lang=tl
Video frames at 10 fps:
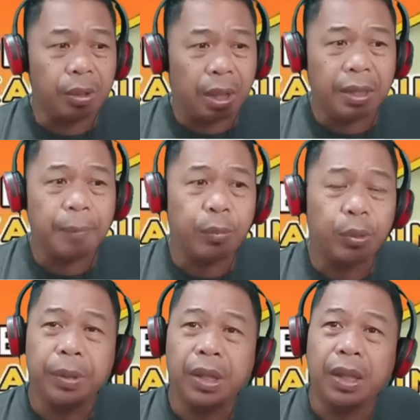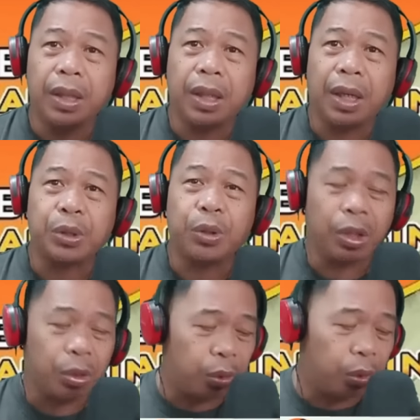Atin pong bigyan ng reaksyon
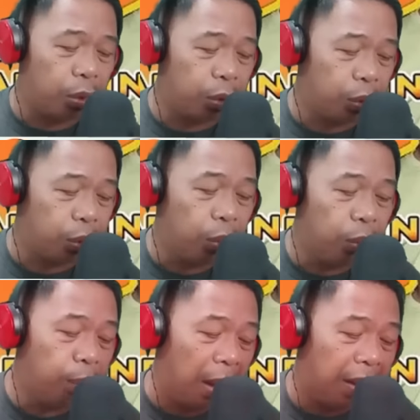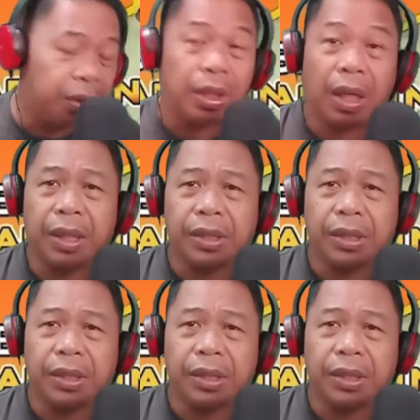itong oh, Sulu Vlog Challenge.